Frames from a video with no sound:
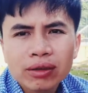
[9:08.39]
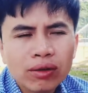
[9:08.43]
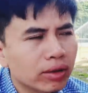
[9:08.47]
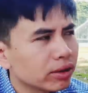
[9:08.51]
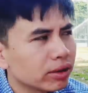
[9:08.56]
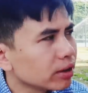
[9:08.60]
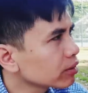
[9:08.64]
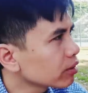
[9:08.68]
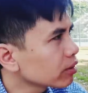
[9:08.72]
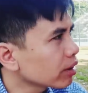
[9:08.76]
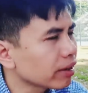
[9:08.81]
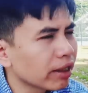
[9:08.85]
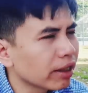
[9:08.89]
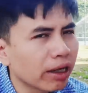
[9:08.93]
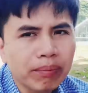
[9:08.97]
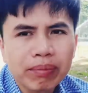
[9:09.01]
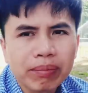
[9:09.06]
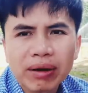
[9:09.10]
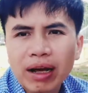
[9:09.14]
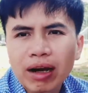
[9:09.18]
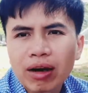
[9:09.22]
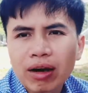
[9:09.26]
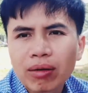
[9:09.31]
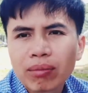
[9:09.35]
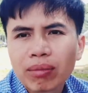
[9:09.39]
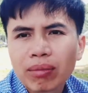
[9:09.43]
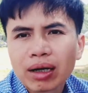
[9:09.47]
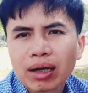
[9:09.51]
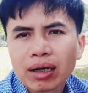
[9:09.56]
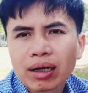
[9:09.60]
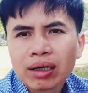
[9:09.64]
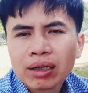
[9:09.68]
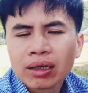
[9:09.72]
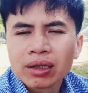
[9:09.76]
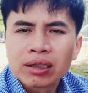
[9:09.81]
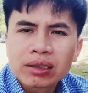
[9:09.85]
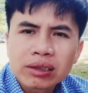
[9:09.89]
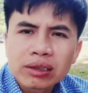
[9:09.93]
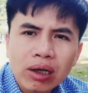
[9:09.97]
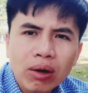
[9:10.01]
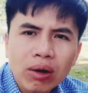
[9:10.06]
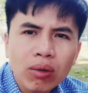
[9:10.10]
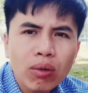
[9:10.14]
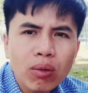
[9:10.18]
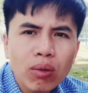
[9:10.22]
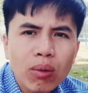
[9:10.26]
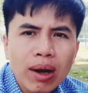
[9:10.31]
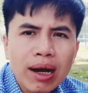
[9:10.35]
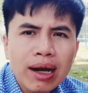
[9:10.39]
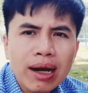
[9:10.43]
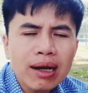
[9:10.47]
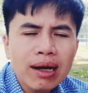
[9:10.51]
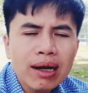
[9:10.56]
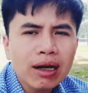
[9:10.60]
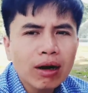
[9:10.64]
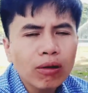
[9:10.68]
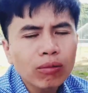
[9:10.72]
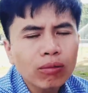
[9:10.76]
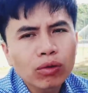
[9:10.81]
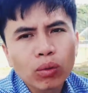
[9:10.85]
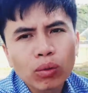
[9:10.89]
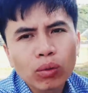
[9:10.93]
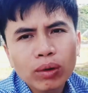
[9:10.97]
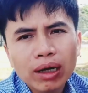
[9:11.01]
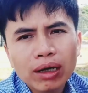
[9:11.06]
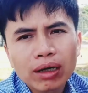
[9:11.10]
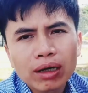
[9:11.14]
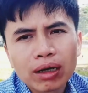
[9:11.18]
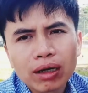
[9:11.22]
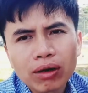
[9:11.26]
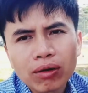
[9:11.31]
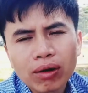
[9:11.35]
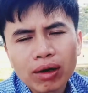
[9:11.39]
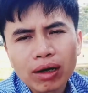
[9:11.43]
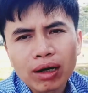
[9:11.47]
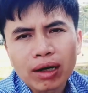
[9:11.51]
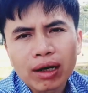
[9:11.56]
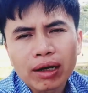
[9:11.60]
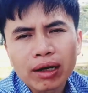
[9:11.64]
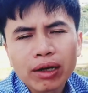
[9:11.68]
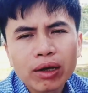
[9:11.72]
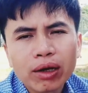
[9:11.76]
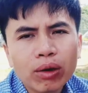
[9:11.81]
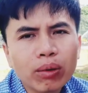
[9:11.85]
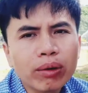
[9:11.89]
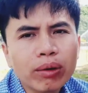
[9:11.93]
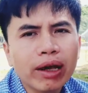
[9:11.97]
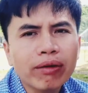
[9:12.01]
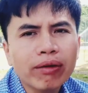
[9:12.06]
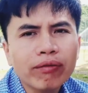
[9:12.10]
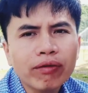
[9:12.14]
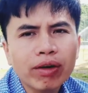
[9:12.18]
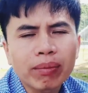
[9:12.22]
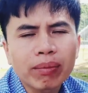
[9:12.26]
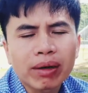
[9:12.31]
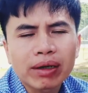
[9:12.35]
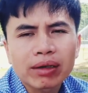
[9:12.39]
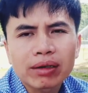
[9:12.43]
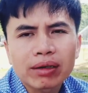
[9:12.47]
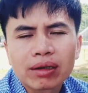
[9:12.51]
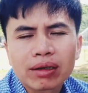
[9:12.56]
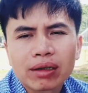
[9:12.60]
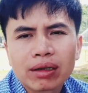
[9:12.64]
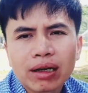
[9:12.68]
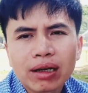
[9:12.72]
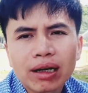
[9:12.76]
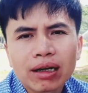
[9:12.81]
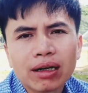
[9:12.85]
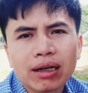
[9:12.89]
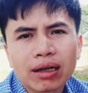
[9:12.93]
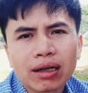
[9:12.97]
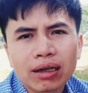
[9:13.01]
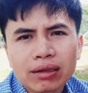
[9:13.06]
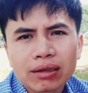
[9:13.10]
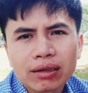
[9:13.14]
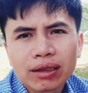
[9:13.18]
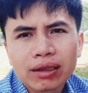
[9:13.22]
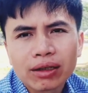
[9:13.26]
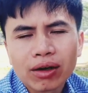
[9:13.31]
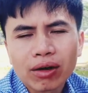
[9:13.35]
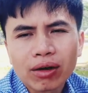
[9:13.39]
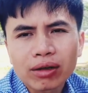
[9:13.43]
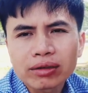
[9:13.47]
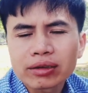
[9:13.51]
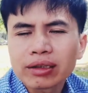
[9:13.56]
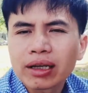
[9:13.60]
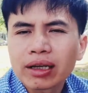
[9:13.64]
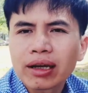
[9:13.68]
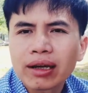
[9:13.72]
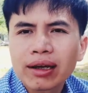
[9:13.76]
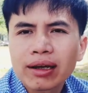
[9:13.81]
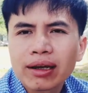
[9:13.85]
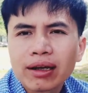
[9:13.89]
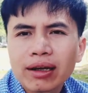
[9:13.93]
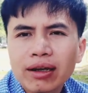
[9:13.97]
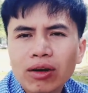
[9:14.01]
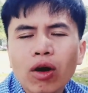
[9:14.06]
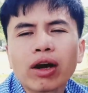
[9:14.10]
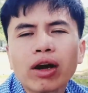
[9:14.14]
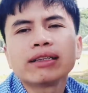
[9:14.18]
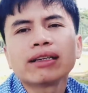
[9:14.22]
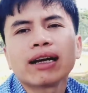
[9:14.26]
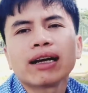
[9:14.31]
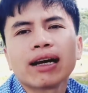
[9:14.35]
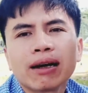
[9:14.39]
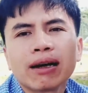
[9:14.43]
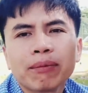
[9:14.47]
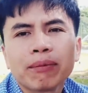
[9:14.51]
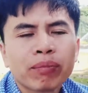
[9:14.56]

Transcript: Còn những doanh nghiệp nào mà xấu quá, không đủ năng lực hoặc là yếu kém về mặt năng lực thì họ sẽ loại ra